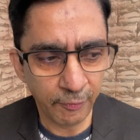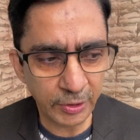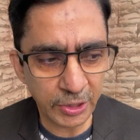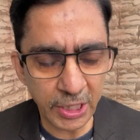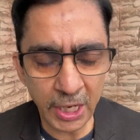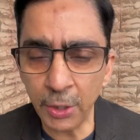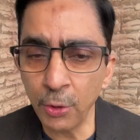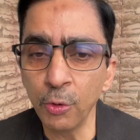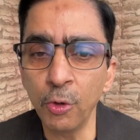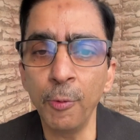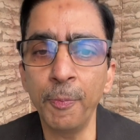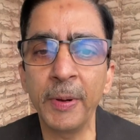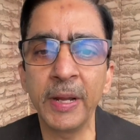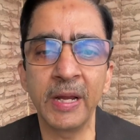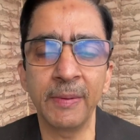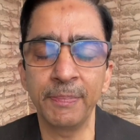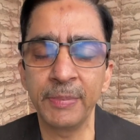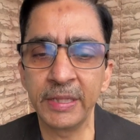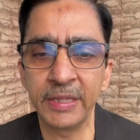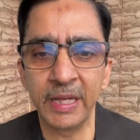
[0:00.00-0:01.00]
विचारों को
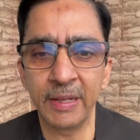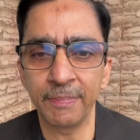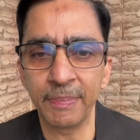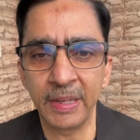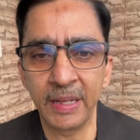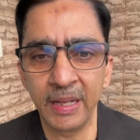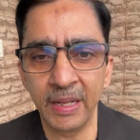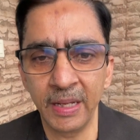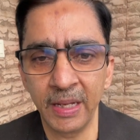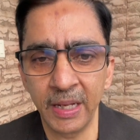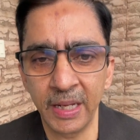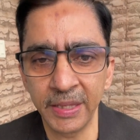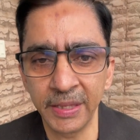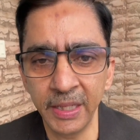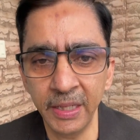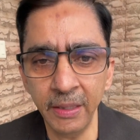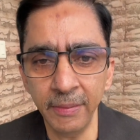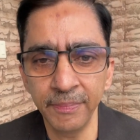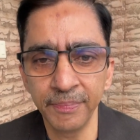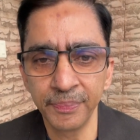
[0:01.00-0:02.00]
पनपने दें अपने
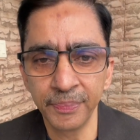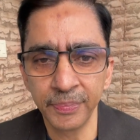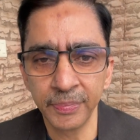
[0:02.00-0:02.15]
अंदर